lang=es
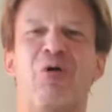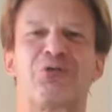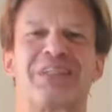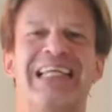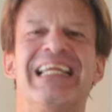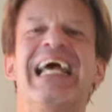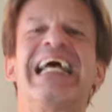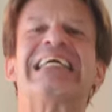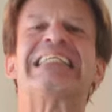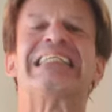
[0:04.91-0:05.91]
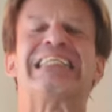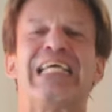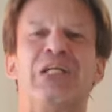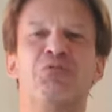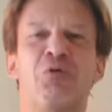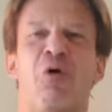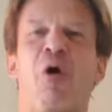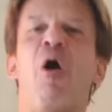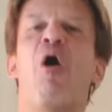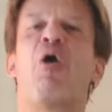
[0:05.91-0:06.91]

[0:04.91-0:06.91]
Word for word: hotel de lujo.